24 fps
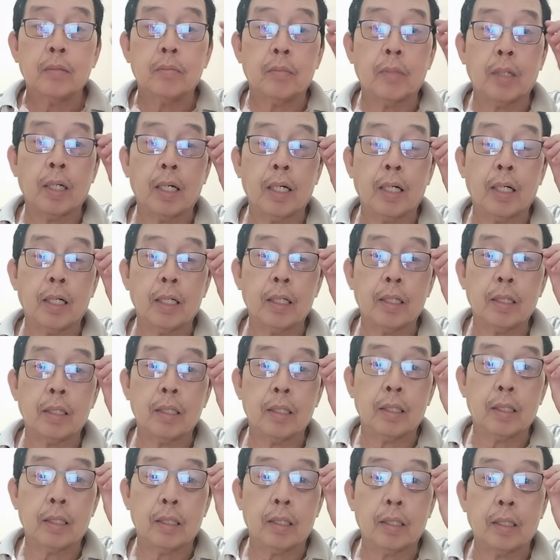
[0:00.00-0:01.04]
mga
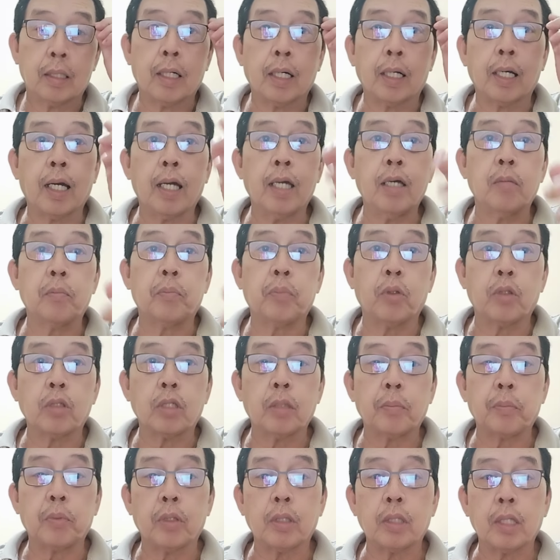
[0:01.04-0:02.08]
Kagaya,
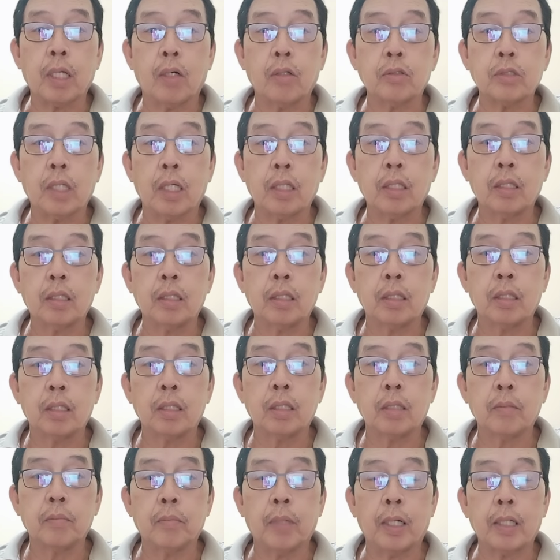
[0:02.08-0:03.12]

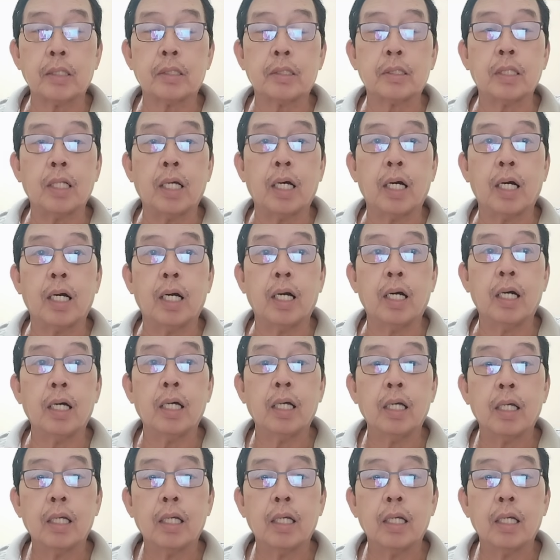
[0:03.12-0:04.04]
44,000 bags na